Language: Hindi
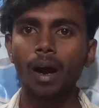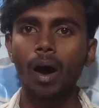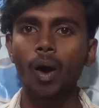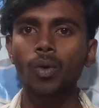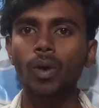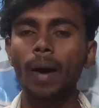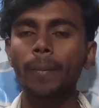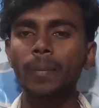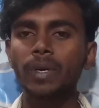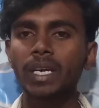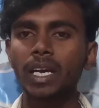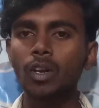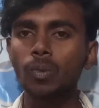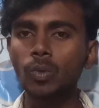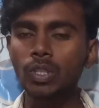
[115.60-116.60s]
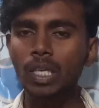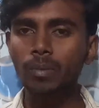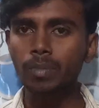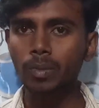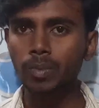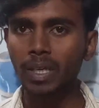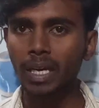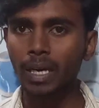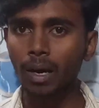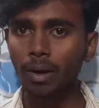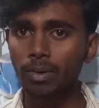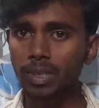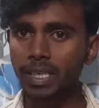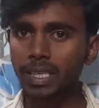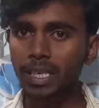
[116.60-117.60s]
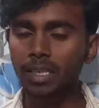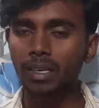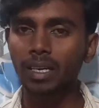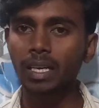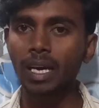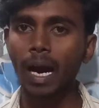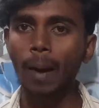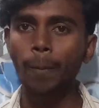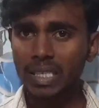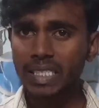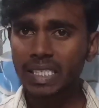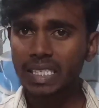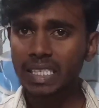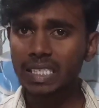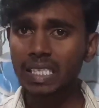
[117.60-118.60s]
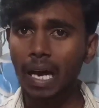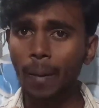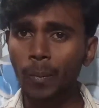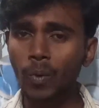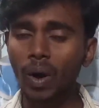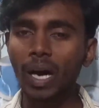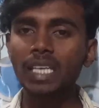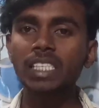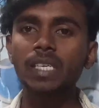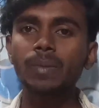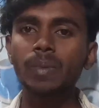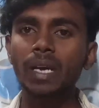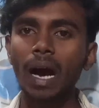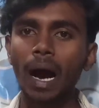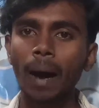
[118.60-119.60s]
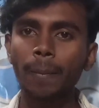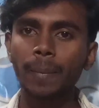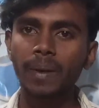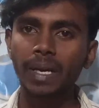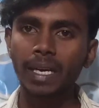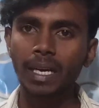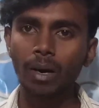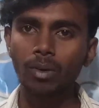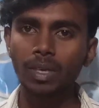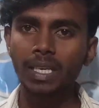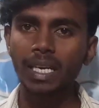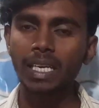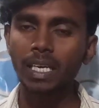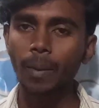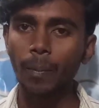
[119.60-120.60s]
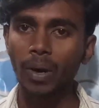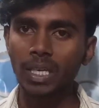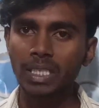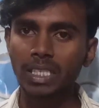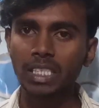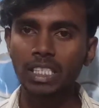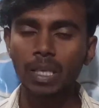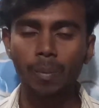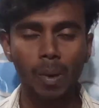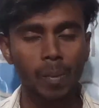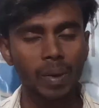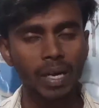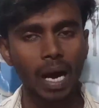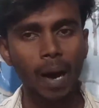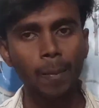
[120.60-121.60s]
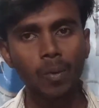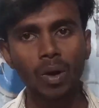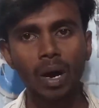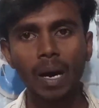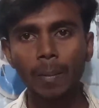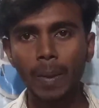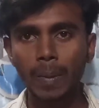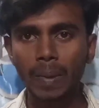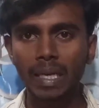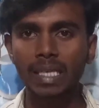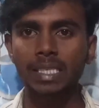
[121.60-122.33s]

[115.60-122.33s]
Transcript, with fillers: और आप डेली मोशन पे भी अकाउंट क्रिएट करके आप फर्स्ट दिन से आप वहाँ से भी आप अकाउंट यानी कि फर्स्ट दिन से पेमेंट आप वहाँ पर भी ले